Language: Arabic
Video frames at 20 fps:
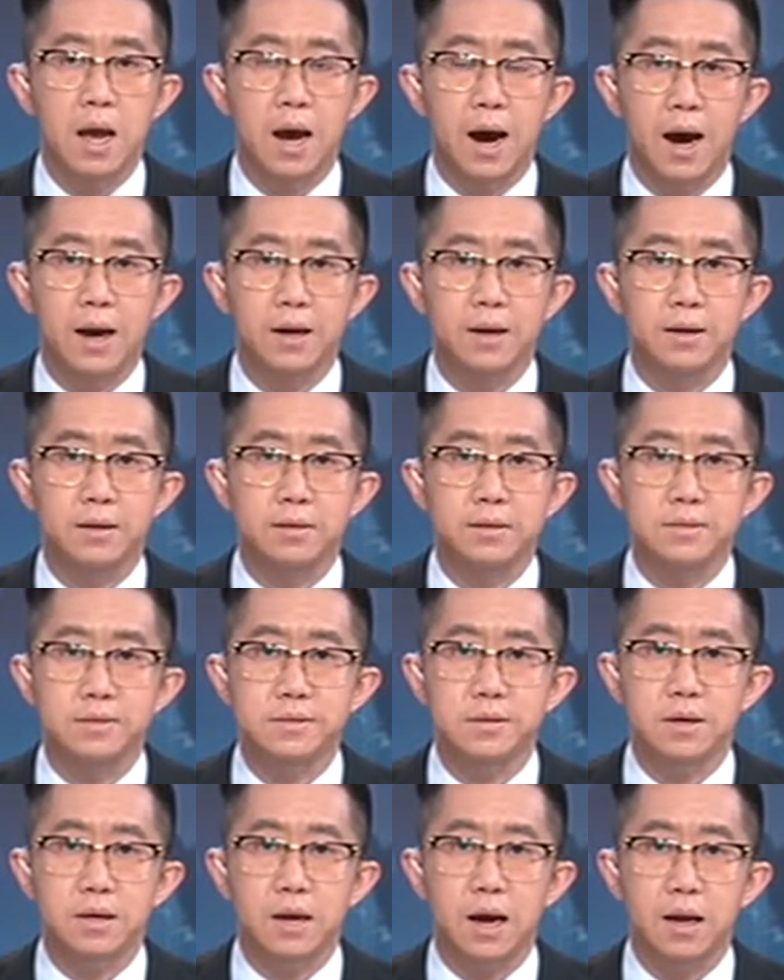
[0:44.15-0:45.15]
على
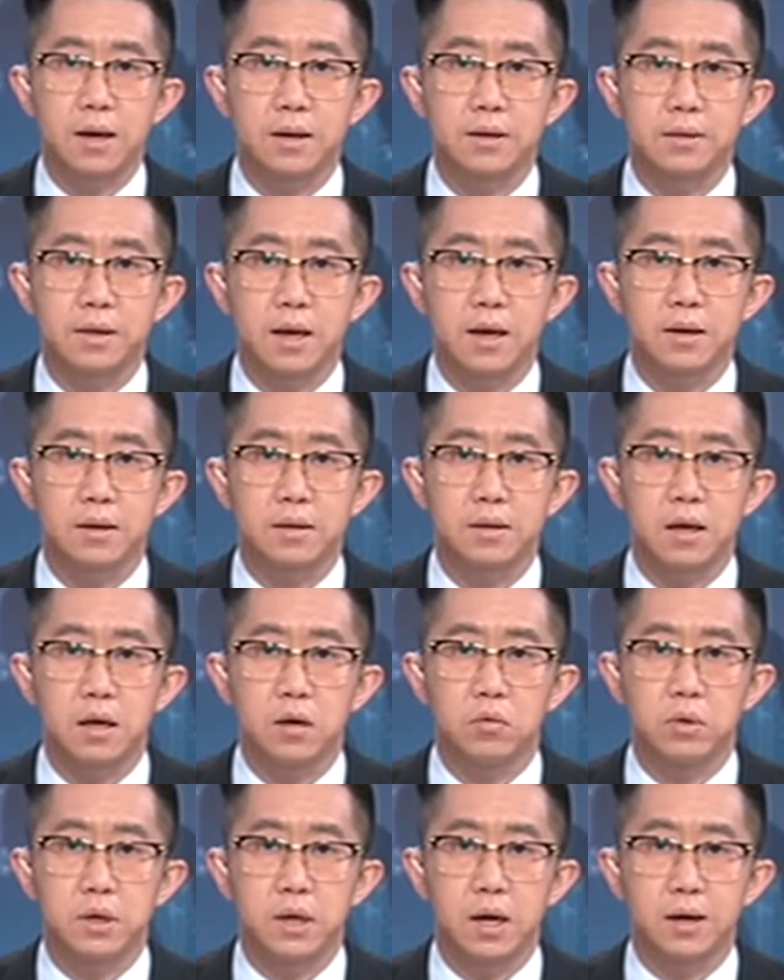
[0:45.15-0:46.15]
الانتصار على الكارثة
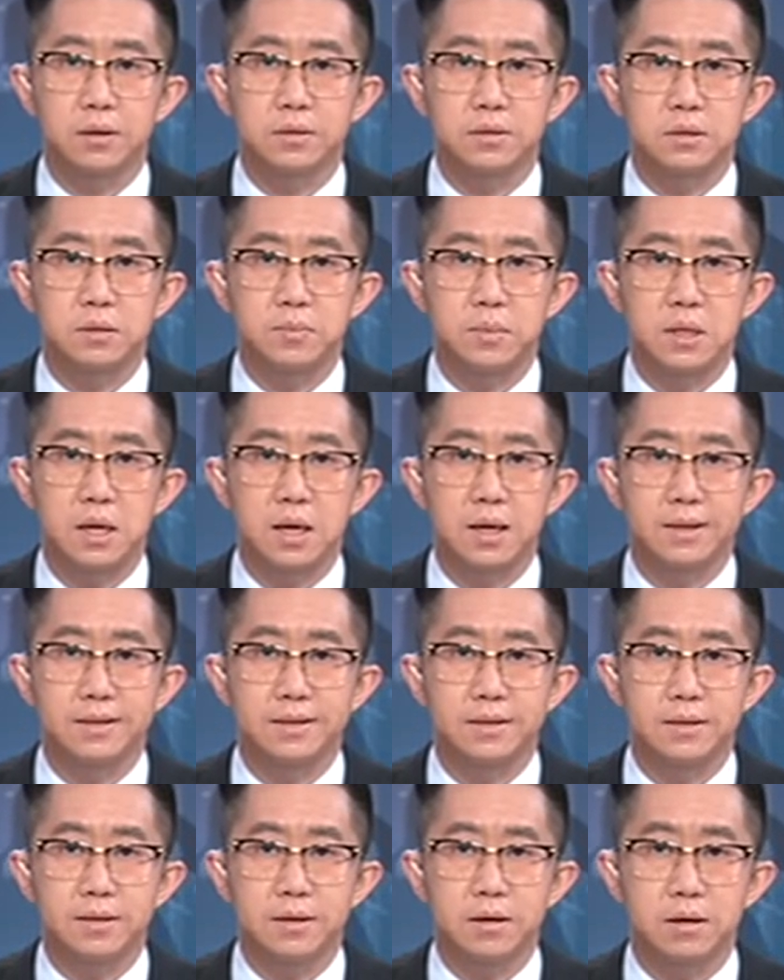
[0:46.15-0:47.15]
وإعادة بناء
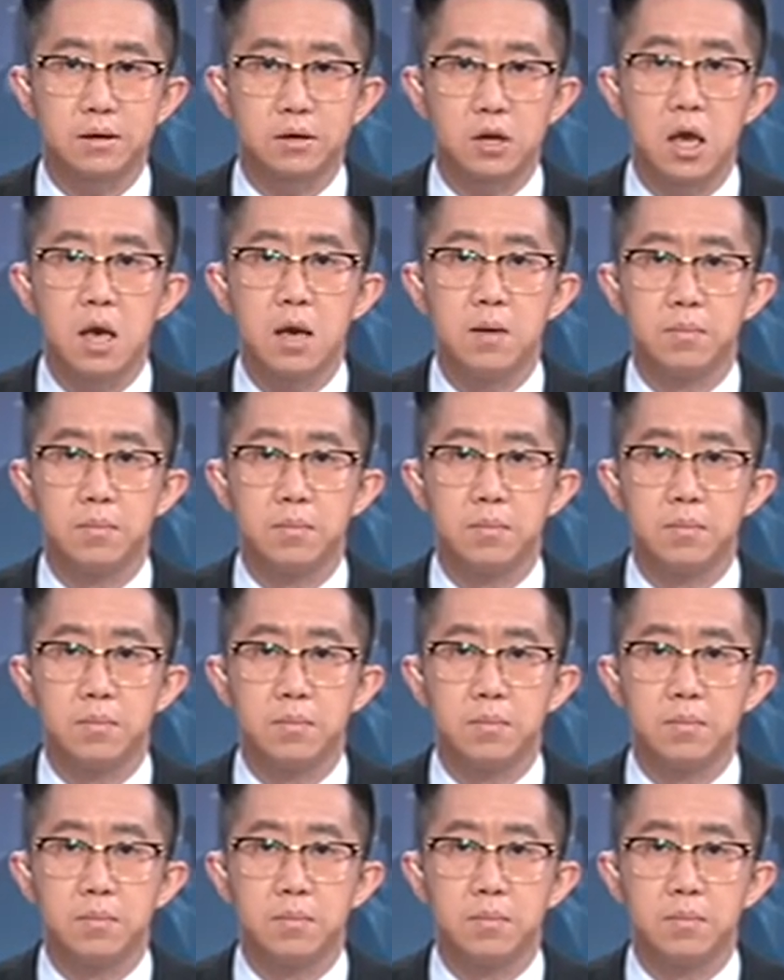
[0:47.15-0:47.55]
الديار